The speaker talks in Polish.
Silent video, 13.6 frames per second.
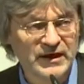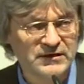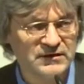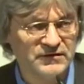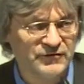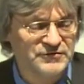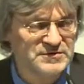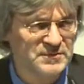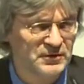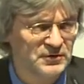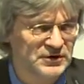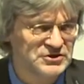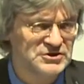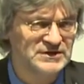Archiwów
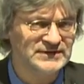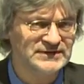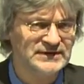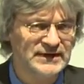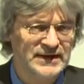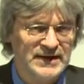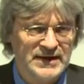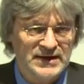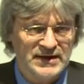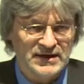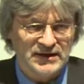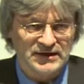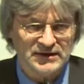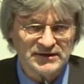Społecznych
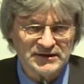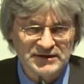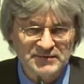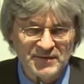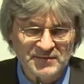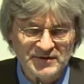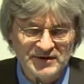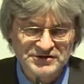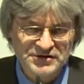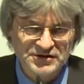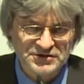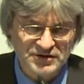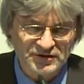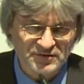y, i mamy
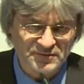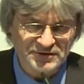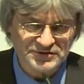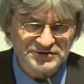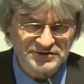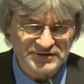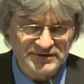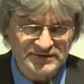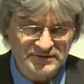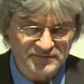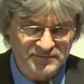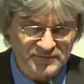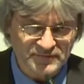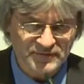nadzieję, że to będzie
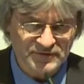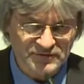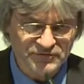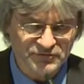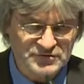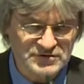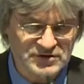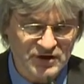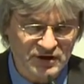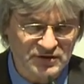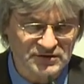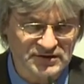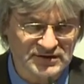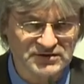
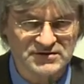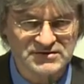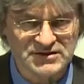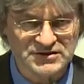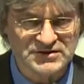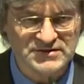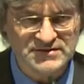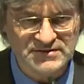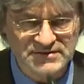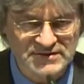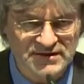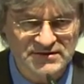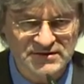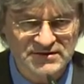dwustronne, to znaczy
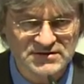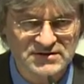z jednej